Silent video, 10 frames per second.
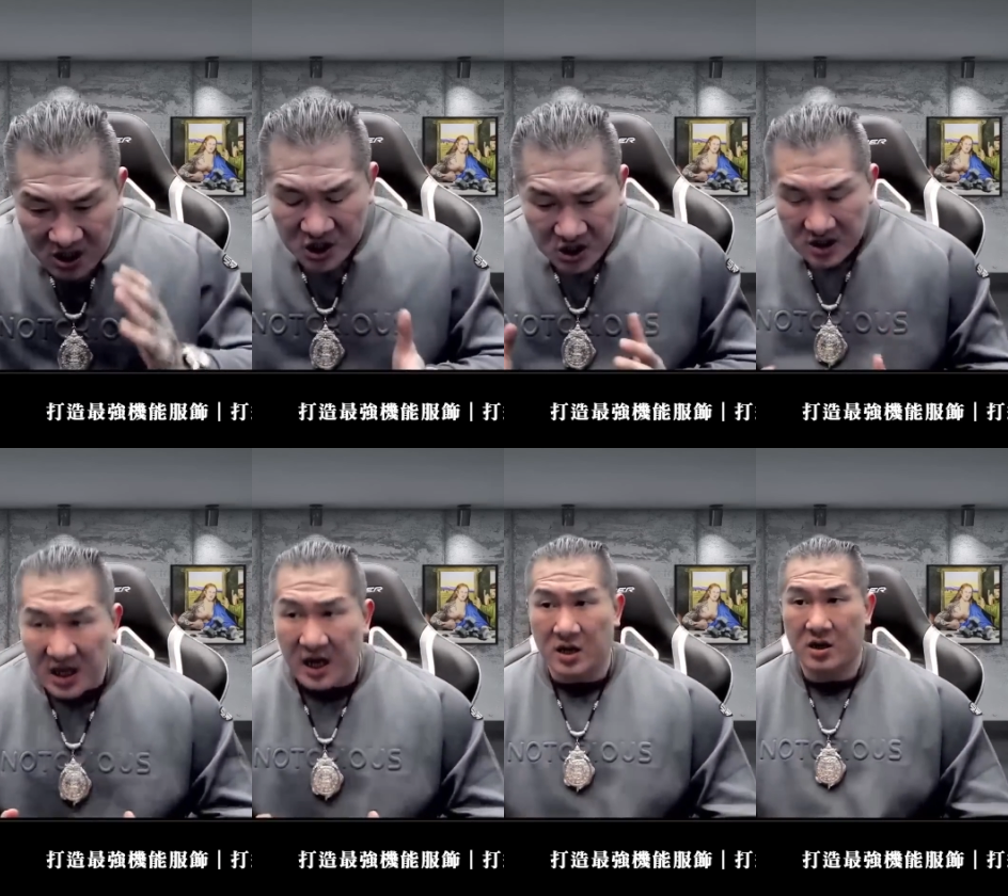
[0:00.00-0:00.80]
实
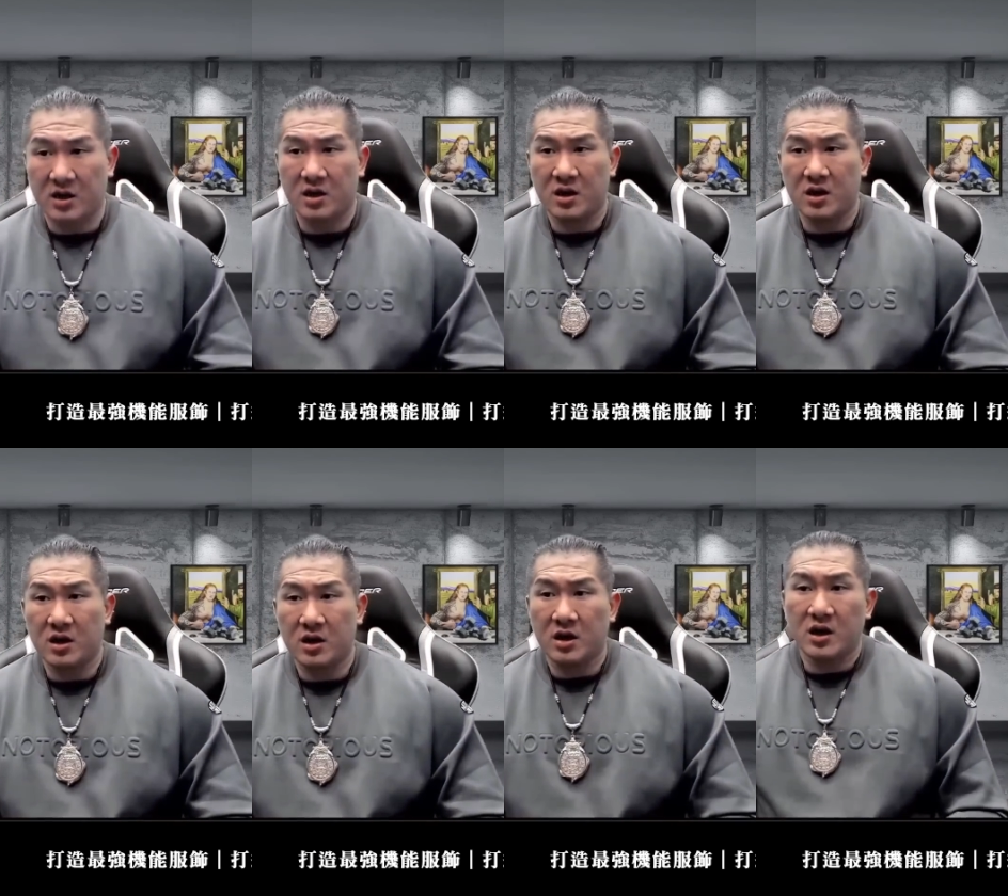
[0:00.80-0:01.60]
的。
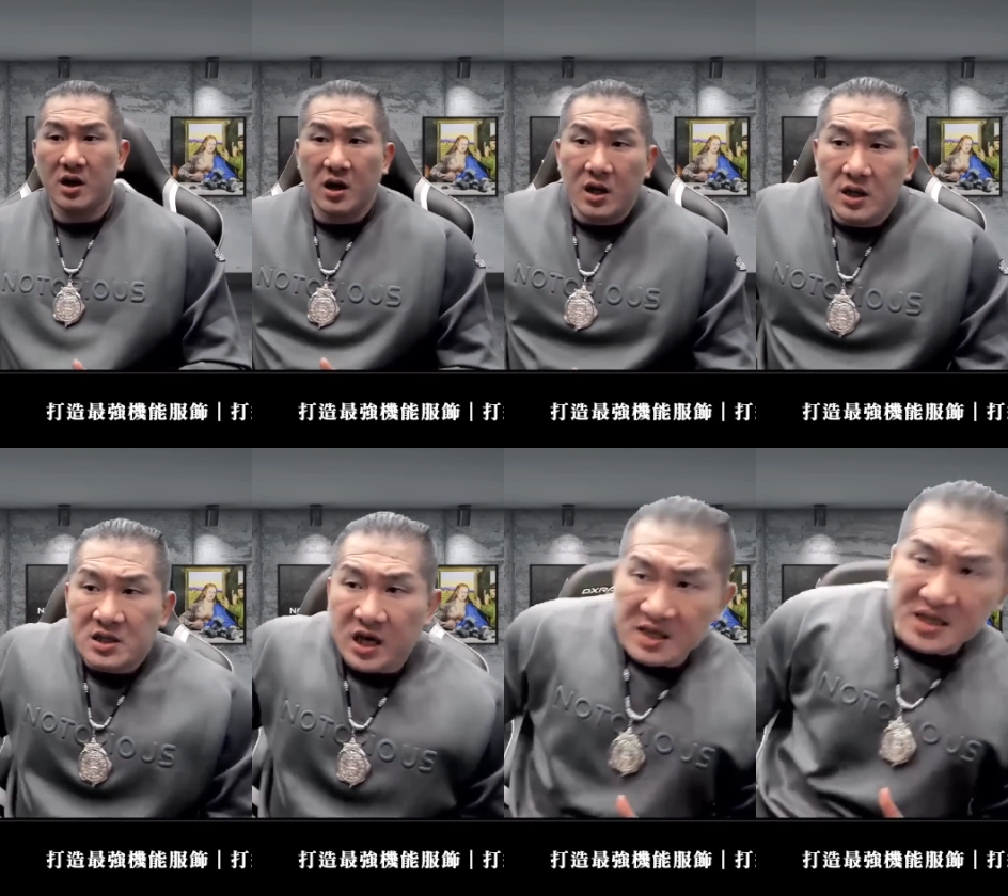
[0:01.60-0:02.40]

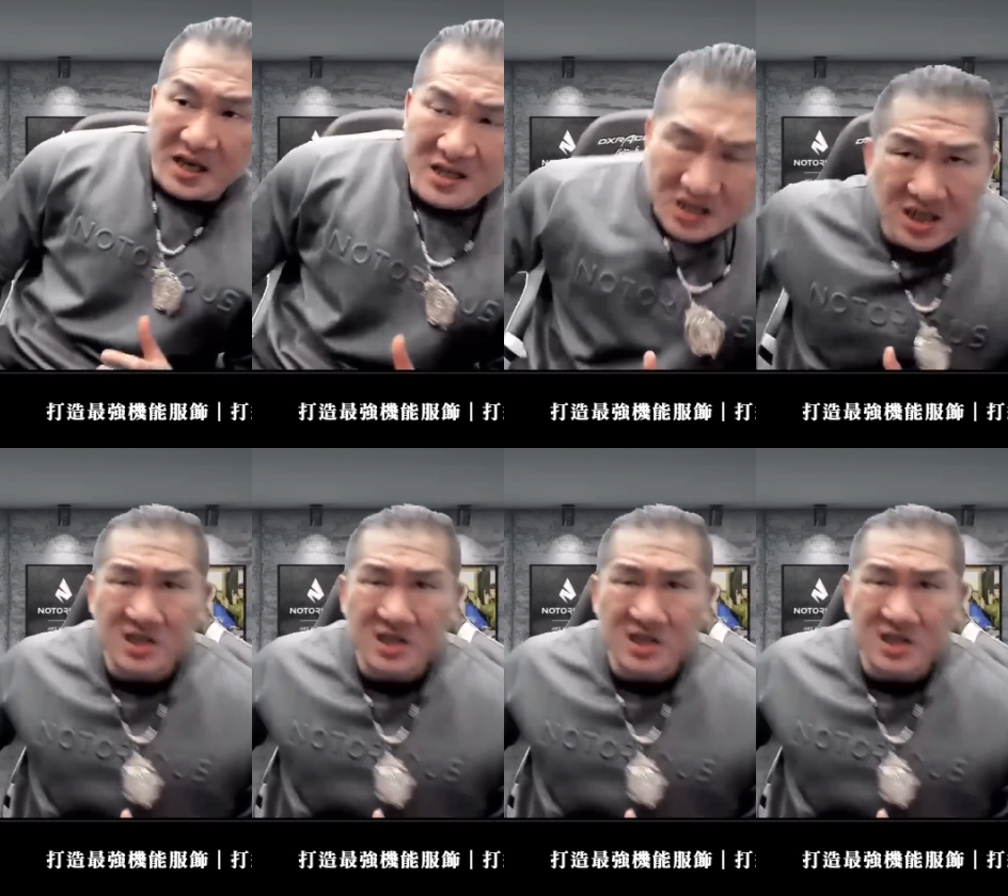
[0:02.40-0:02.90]
诚诚实